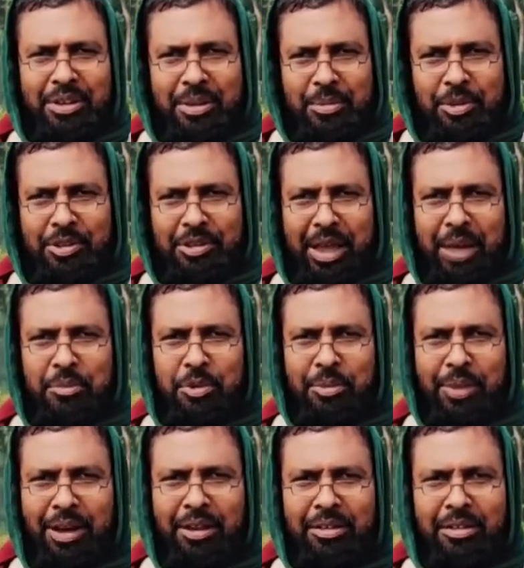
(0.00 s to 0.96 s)
এবং
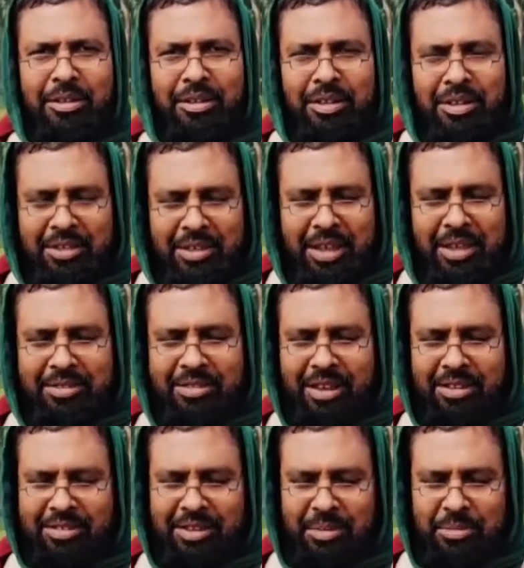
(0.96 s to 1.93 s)
দামও ভালো এই
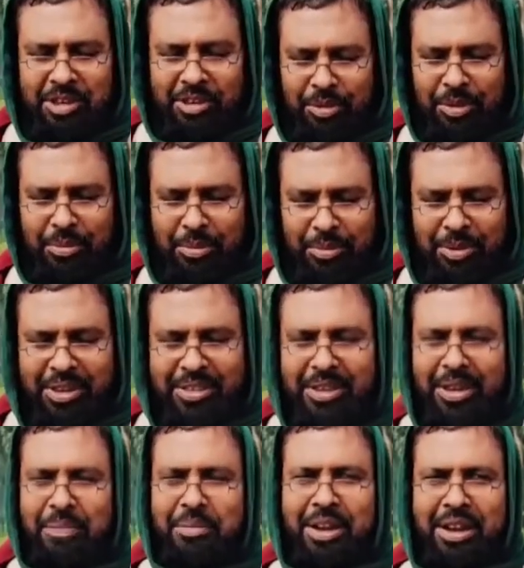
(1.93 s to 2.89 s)
চাষটা আমি করবো বলে
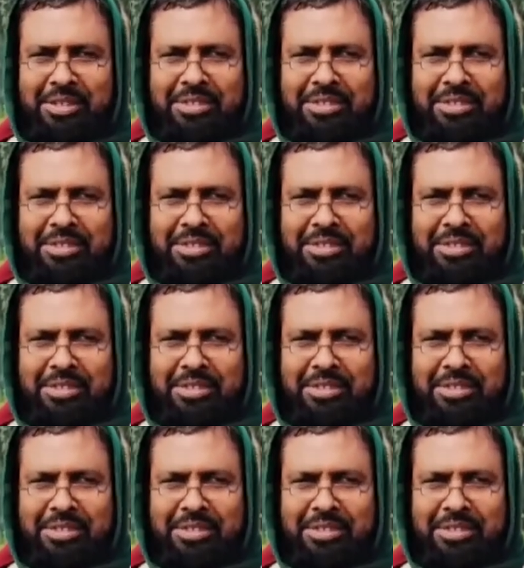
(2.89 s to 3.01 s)
তা আমি